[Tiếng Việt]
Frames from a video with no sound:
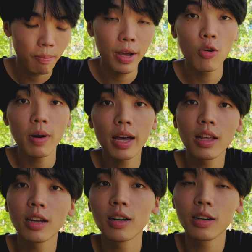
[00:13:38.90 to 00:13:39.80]
mấy hôm
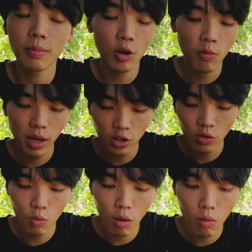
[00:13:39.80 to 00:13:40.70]
nay thì ờ, mấy hôm nay
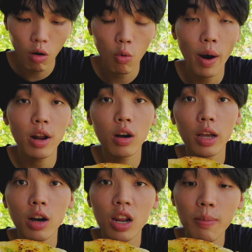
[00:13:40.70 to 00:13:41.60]
sơn cũng không có quay được
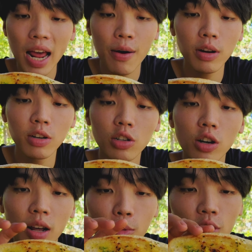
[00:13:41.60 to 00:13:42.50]
cái clip nào ấy sơn
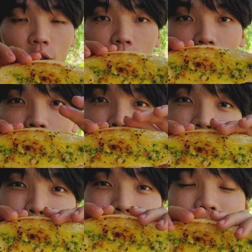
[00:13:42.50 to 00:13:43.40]
sợ là mọi người ờ,
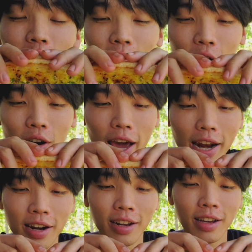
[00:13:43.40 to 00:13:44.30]
quên sơn với con
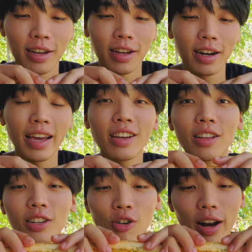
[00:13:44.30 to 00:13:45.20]
đen nãy
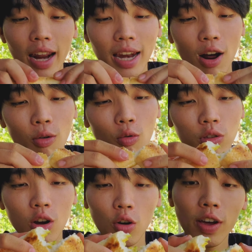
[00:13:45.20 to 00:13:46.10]
giờ thì con đen đi đâu nó
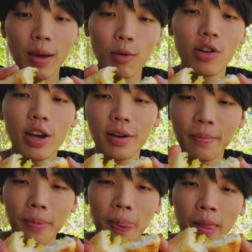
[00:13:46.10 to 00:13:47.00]
cũng chưa có về mọi người ạ
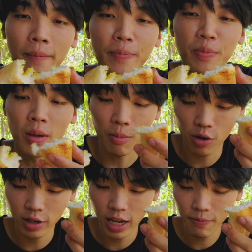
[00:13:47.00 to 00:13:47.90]

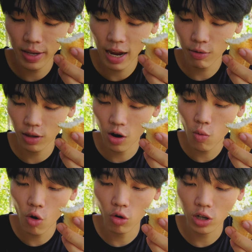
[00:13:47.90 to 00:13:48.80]
mọi người xem video thì nhớ
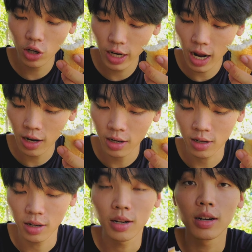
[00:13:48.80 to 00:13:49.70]
ủng hộ cho sơn nha
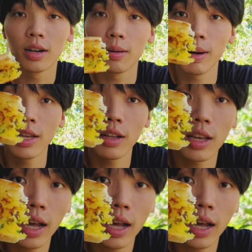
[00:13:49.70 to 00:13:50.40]
bây giờ